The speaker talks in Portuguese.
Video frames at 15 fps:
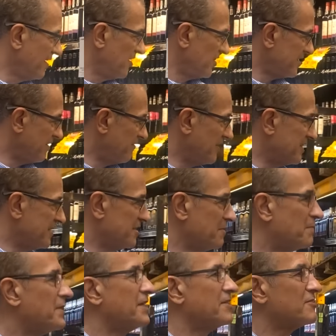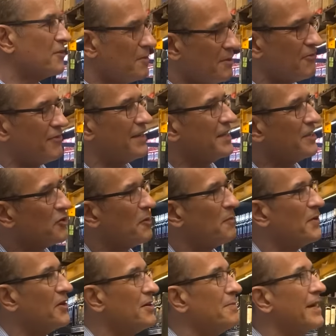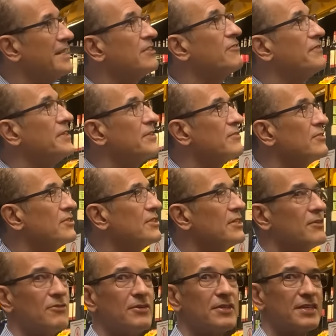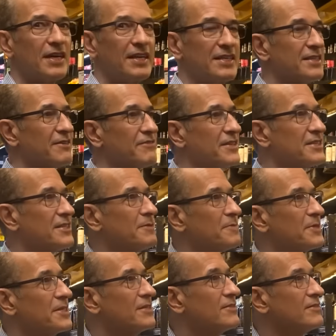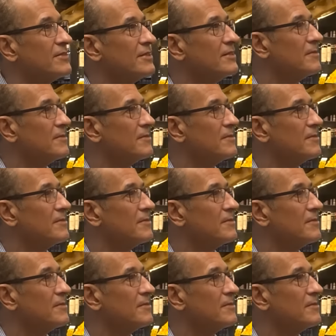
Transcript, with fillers: na nossa faixa de preço. Como eu falei, europeu é mais difícil de encontrar nessa faixa de preço.